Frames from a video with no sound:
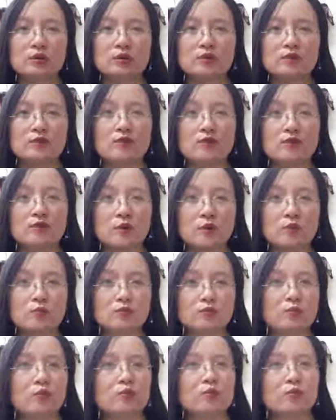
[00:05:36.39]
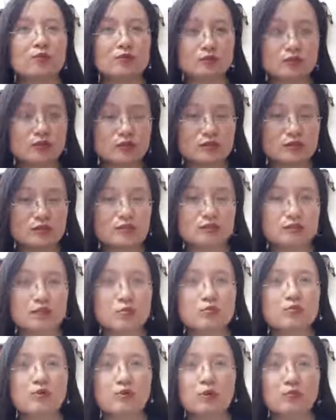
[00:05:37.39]
à, với cùng một đối tượng
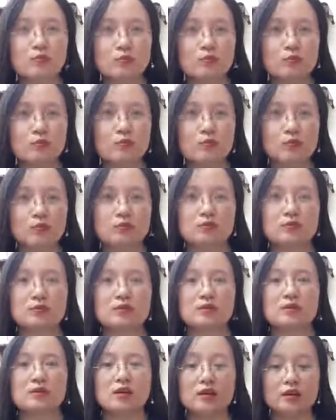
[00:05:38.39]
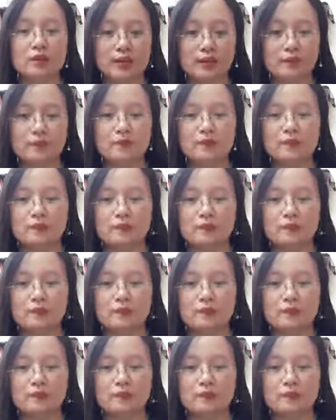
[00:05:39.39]
trong cùng một à, thời điểm